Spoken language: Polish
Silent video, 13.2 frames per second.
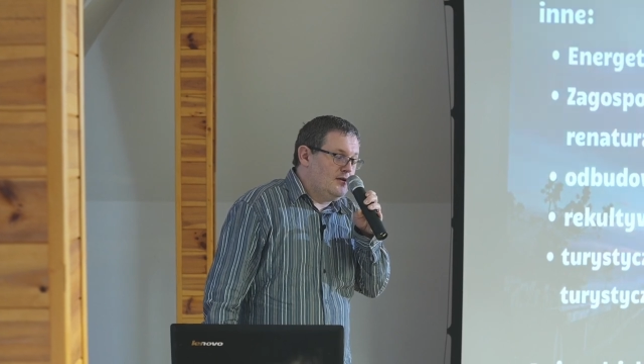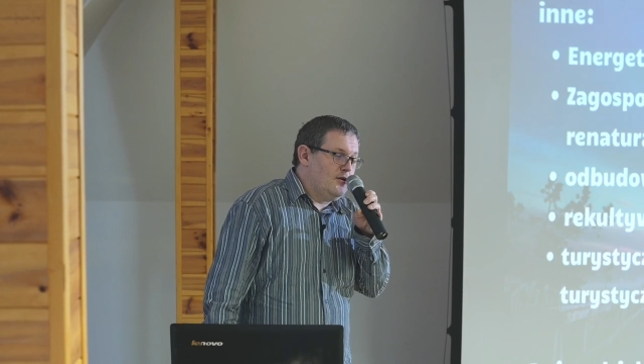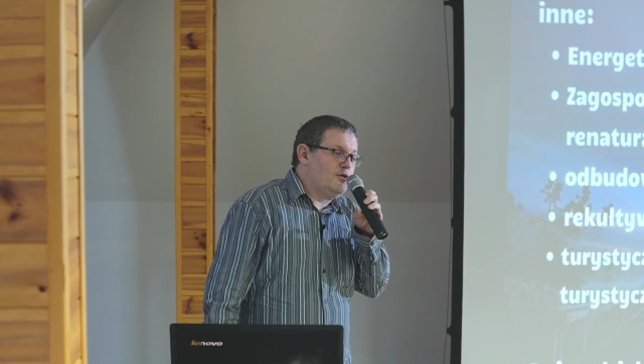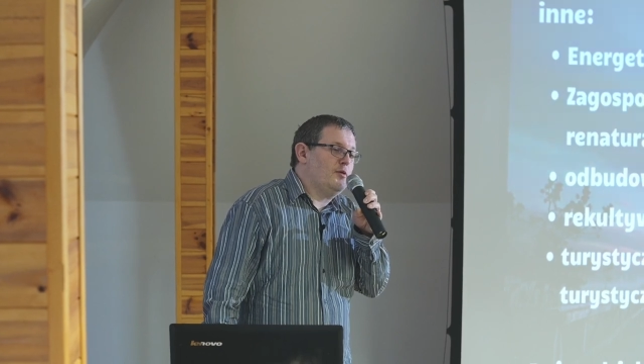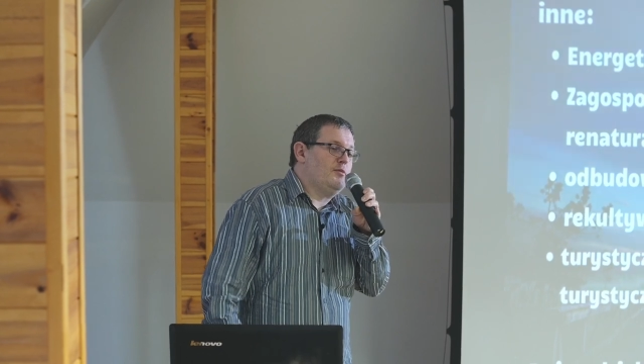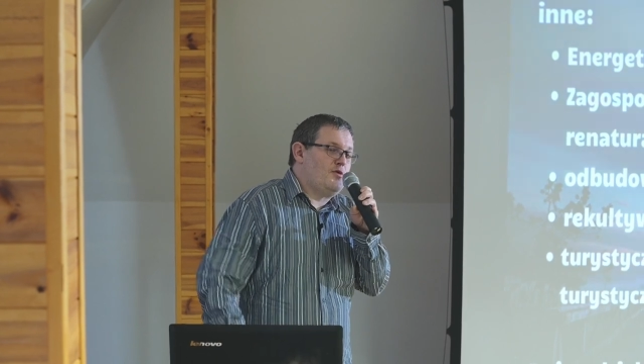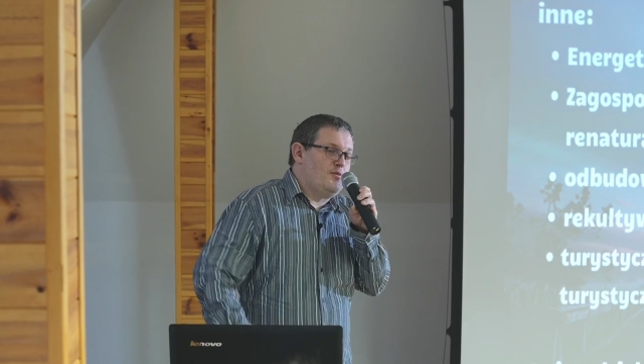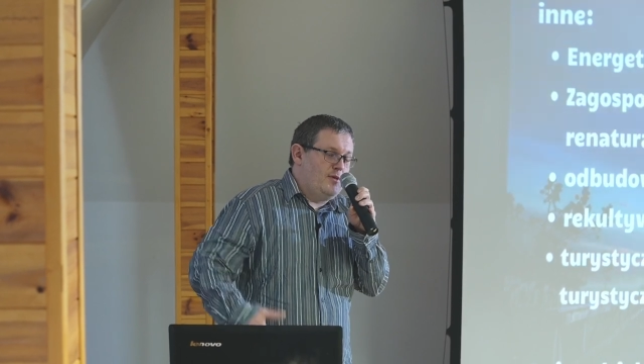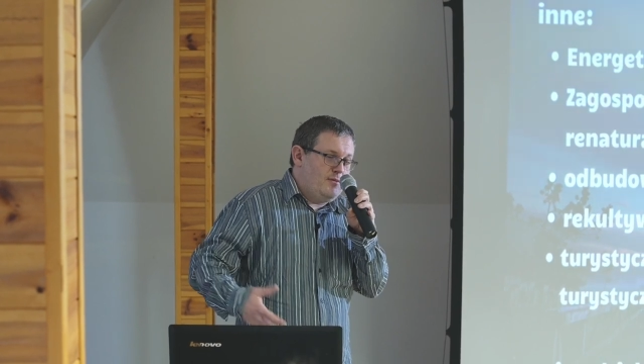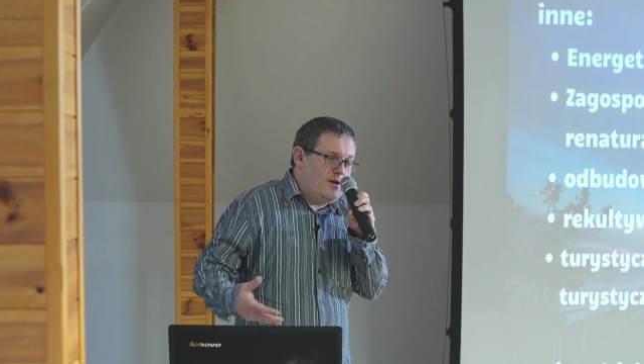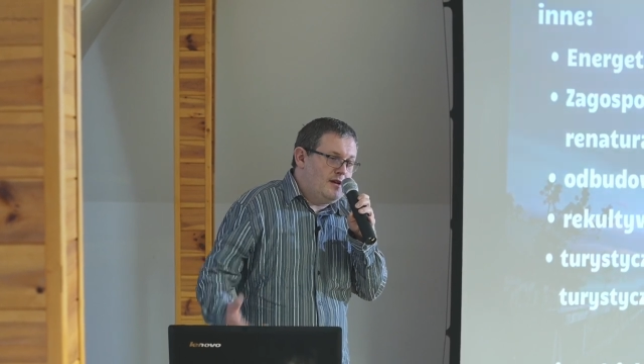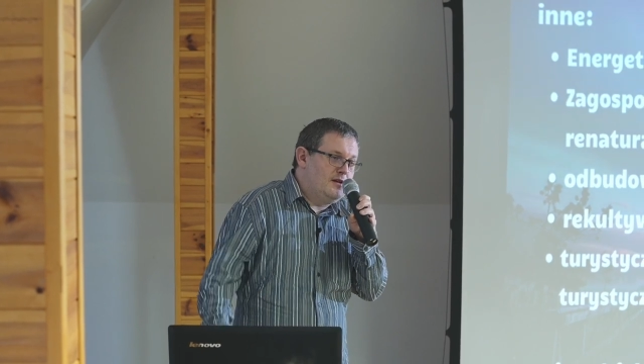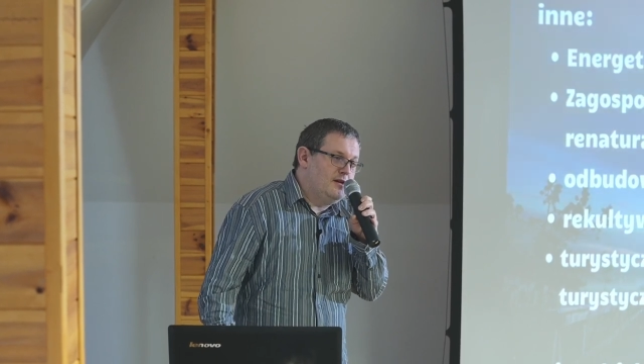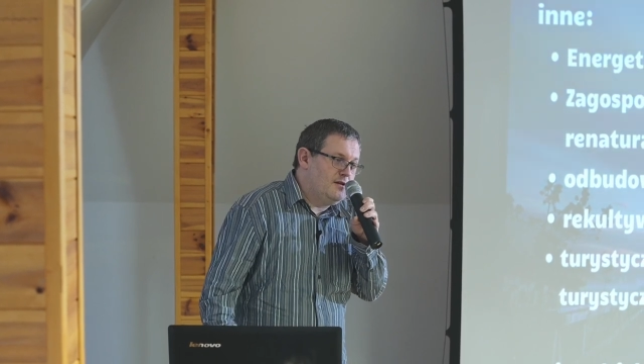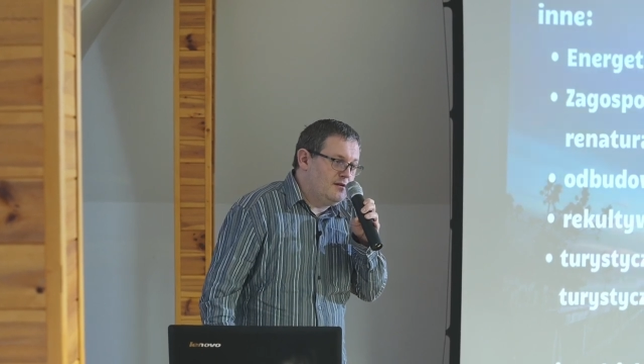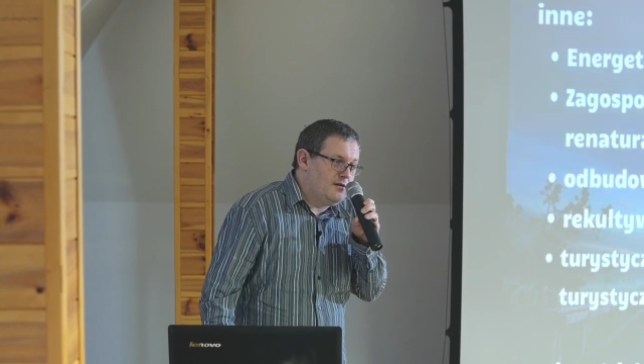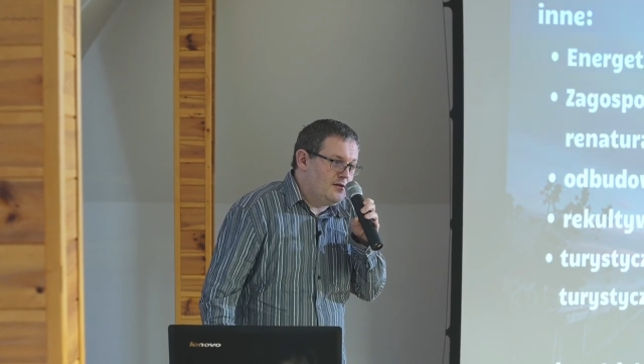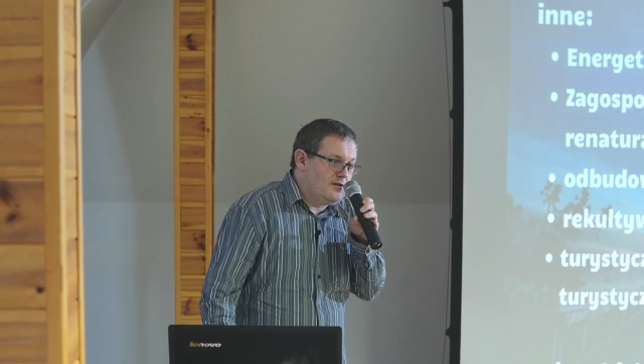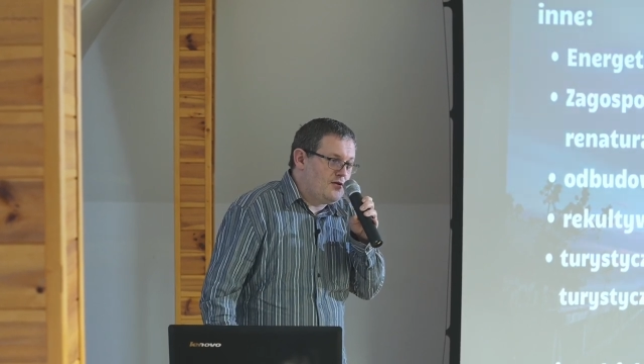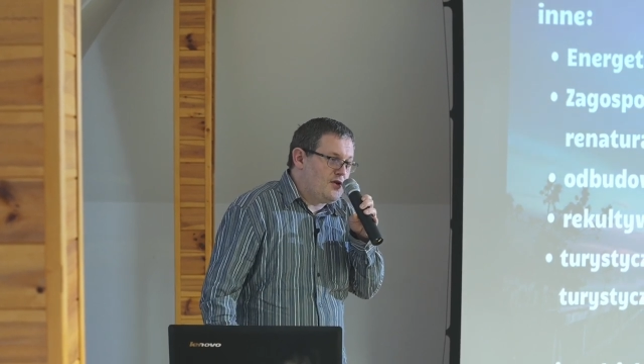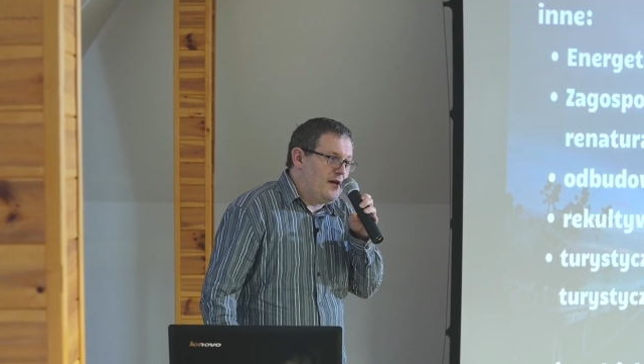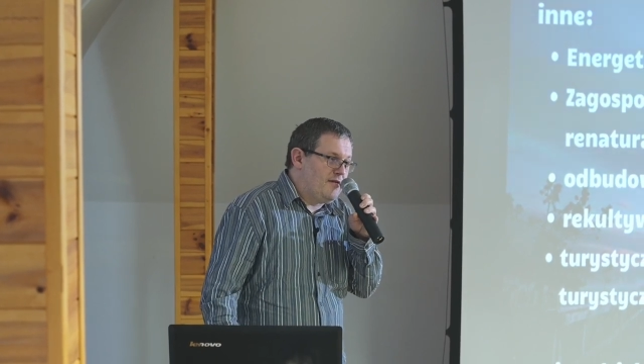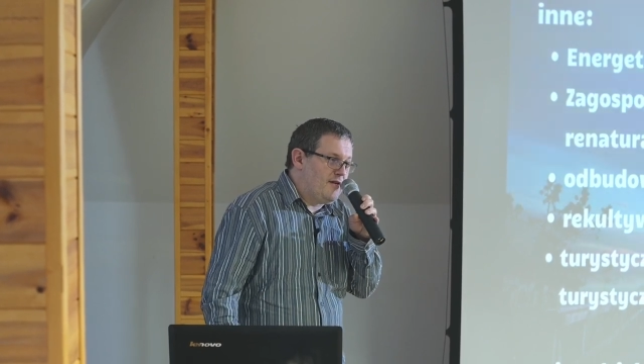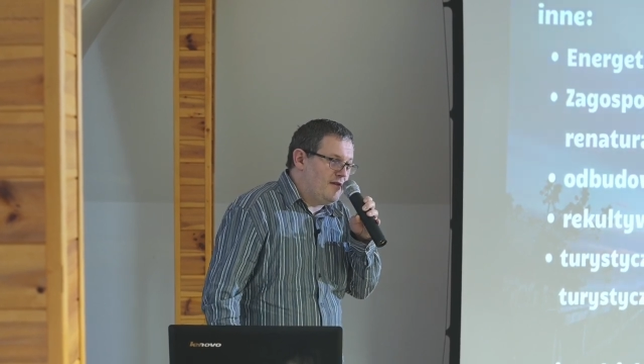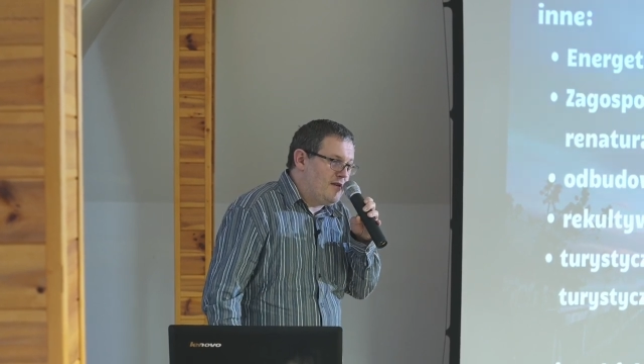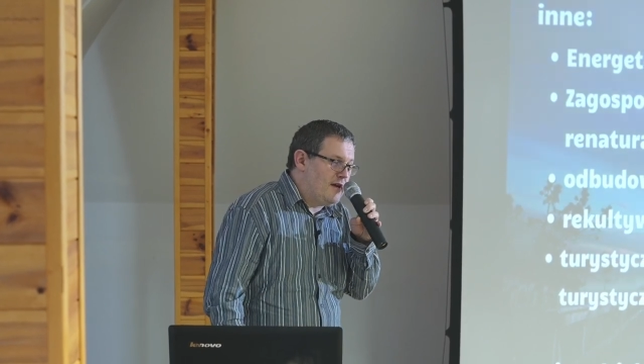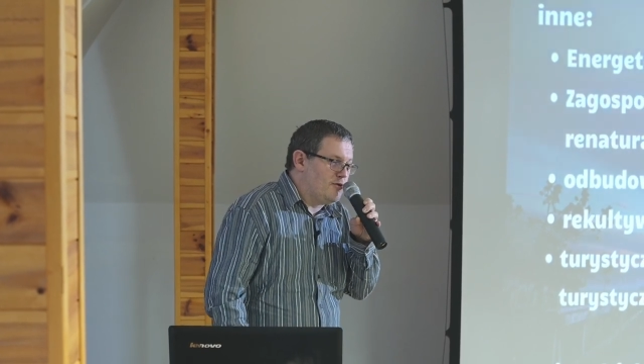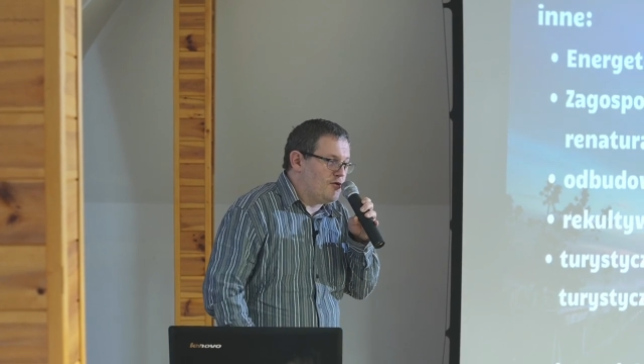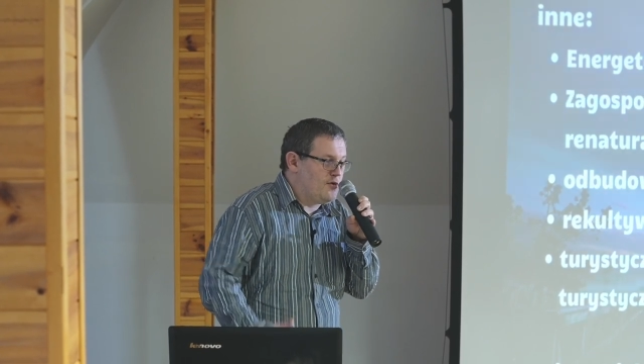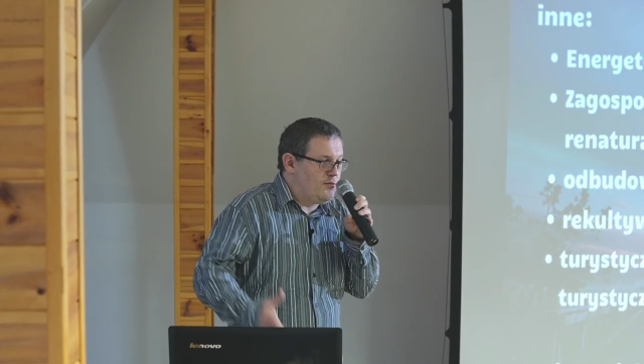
no to byśmy mieli szansę na to,